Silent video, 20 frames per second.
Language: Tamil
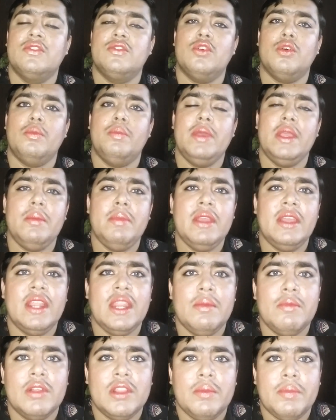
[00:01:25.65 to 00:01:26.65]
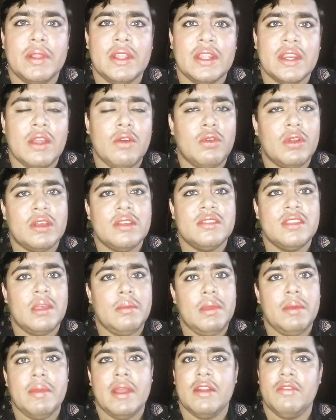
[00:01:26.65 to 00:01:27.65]
ஸோ பிபி க்ரீம் வந்து பார்த்திங்கன்னா உங்களுக்கு
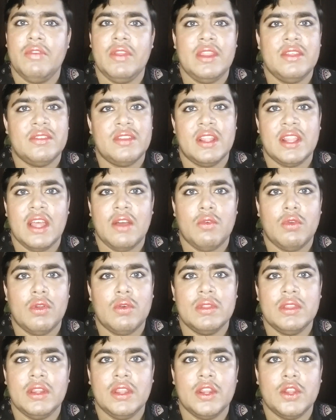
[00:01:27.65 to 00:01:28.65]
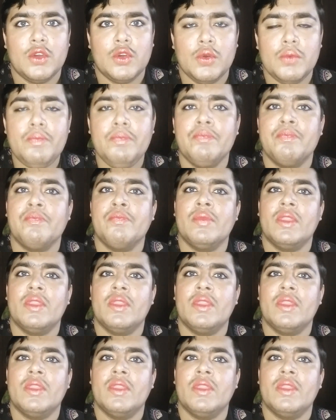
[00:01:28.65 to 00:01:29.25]
செமி மேட் ஃபினிஷில் தான் உங்களுக்கு வந்துட்டு இருக்கும்